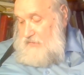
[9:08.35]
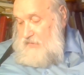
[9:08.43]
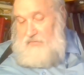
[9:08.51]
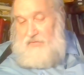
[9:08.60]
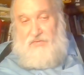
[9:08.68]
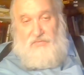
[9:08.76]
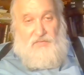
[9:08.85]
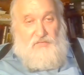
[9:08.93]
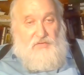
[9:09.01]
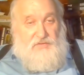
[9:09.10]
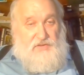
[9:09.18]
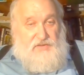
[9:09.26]
Так вот, у
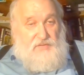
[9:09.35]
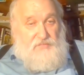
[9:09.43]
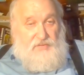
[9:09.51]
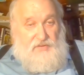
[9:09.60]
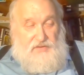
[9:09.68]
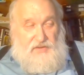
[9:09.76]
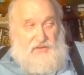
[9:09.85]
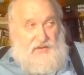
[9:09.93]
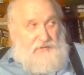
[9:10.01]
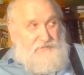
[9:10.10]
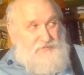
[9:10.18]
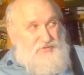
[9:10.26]
него система была
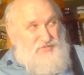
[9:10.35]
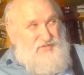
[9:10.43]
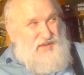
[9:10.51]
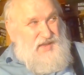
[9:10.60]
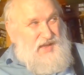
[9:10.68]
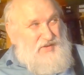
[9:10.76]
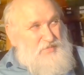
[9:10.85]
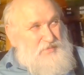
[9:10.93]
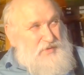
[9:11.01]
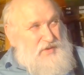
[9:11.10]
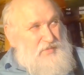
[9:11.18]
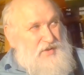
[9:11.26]
такая. Ну да, он
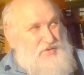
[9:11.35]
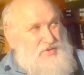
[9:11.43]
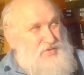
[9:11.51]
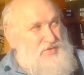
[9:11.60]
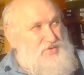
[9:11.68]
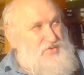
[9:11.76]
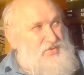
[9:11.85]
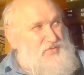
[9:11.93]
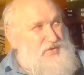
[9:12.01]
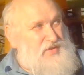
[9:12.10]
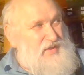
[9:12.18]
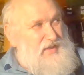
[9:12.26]
понимал, что вот тут
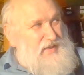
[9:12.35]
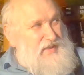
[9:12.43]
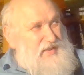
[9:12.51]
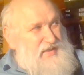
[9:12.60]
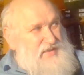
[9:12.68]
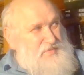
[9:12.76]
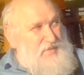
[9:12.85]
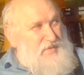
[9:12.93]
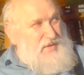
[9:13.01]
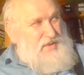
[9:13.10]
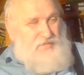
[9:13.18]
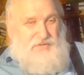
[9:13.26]
вот с
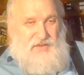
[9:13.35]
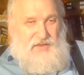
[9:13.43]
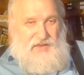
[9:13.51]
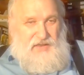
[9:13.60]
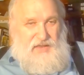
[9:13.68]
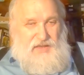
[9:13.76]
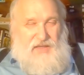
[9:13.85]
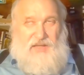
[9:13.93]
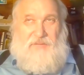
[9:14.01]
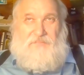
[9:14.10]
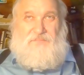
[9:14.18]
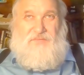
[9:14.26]
моментом
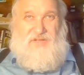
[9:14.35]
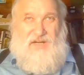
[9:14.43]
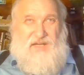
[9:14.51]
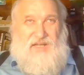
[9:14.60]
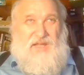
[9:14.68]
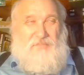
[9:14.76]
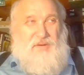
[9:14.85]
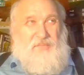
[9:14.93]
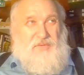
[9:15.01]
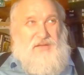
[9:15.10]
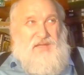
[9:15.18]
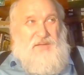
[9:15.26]
сохранения, сохранением
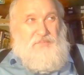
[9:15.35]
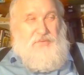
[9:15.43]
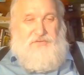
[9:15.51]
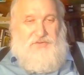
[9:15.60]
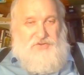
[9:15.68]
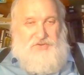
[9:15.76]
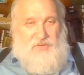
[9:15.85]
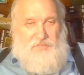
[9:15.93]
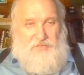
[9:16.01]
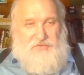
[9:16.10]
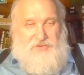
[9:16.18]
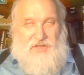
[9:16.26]
момента импульса ничего не
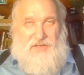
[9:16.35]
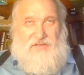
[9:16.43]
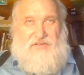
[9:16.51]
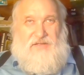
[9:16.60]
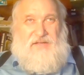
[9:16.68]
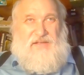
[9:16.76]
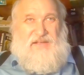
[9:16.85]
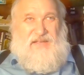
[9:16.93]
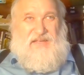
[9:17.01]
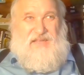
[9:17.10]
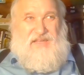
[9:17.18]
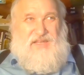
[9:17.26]
получается.
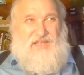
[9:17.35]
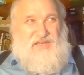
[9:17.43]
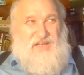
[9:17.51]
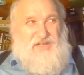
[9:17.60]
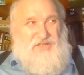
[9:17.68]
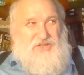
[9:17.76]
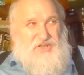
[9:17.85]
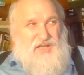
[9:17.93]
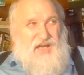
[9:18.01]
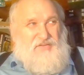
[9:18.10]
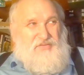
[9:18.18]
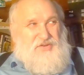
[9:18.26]
Не
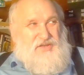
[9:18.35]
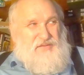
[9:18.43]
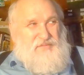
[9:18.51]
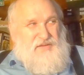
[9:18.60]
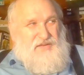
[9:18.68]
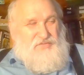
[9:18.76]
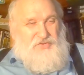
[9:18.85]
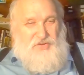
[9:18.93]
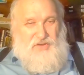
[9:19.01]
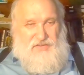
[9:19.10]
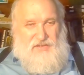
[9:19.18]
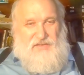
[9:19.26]
должна вот это все,
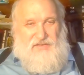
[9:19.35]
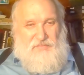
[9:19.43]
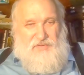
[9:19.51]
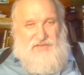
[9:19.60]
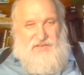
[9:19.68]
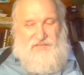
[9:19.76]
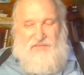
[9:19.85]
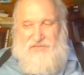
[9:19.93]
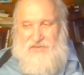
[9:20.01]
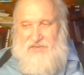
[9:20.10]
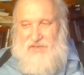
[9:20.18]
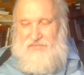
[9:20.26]
если
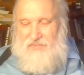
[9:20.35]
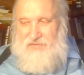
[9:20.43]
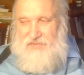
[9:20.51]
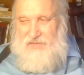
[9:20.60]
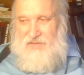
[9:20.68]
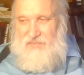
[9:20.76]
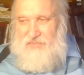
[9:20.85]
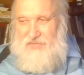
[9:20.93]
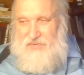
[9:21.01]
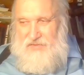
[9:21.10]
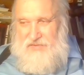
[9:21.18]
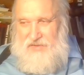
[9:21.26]
изобразовался из одного, из одного
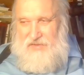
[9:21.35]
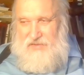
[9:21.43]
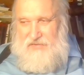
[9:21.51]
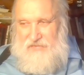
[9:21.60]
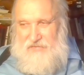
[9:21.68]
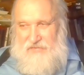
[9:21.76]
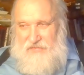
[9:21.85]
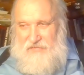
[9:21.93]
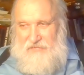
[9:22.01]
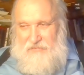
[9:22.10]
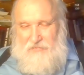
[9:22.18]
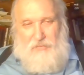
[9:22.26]
так сказать,
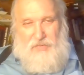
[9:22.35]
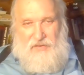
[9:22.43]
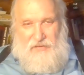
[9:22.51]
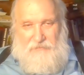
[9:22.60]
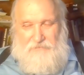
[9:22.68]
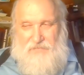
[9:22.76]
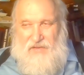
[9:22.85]
э, облака.